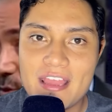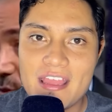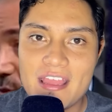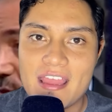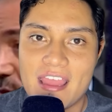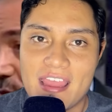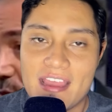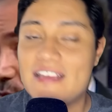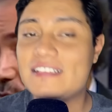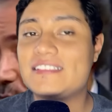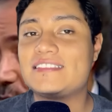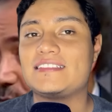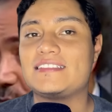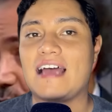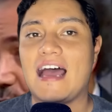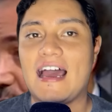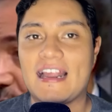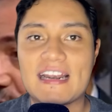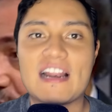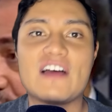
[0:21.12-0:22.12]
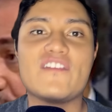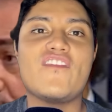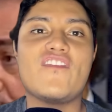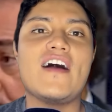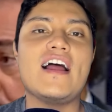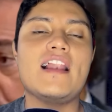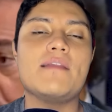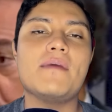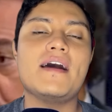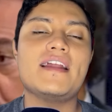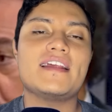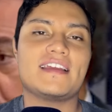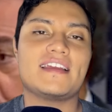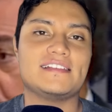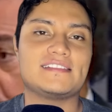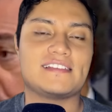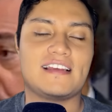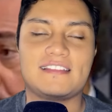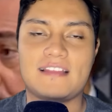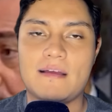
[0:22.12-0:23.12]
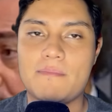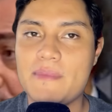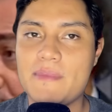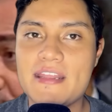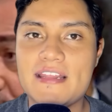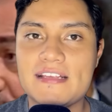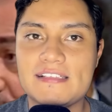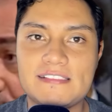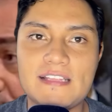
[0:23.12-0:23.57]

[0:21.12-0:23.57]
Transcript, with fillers: es Rafael Márquez, que también está a